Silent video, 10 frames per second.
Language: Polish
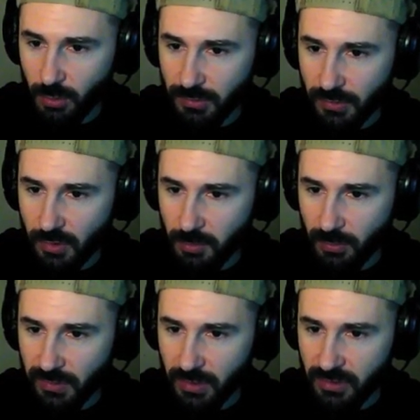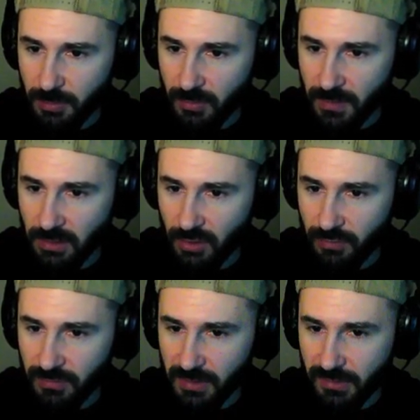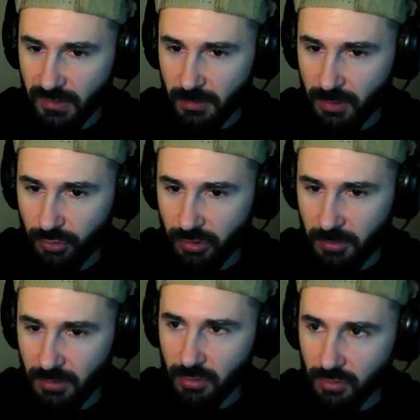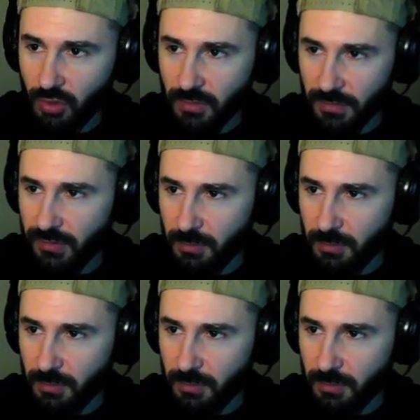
ze sobą zaakceptowanie nowej wersji samego siebie. Nowa wersja